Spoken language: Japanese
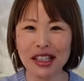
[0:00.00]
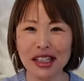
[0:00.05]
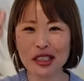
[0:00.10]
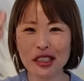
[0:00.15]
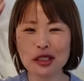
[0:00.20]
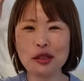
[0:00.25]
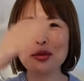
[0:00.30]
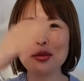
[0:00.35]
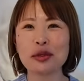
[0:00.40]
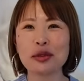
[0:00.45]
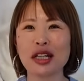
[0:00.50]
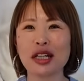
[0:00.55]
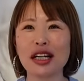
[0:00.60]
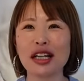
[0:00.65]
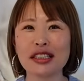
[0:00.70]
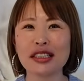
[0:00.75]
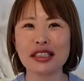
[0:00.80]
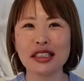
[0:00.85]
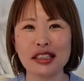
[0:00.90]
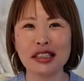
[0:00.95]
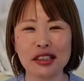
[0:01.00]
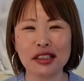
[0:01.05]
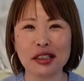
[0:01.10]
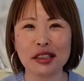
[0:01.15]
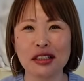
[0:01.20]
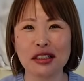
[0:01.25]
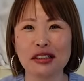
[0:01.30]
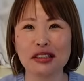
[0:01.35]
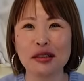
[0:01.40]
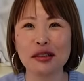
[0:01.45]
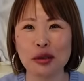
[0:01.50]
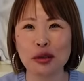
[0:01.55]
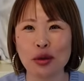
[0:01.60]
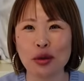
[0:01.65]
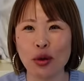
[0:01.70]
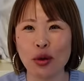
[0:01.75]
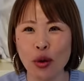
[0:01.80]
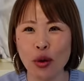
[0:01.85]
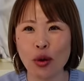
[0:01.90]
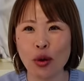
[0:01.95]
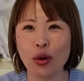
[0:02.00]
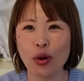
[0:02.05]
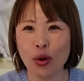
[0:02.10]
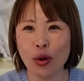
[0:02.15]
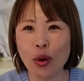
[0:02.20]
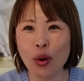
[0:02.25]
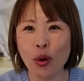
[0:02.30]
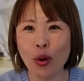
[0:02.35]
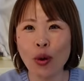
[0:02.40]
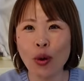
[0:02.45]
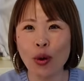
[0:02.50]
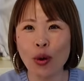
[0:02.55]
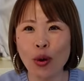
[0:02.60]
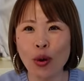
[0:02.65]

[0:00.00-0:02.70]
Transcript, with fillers: いうふうに書いていただいてると、うんうんう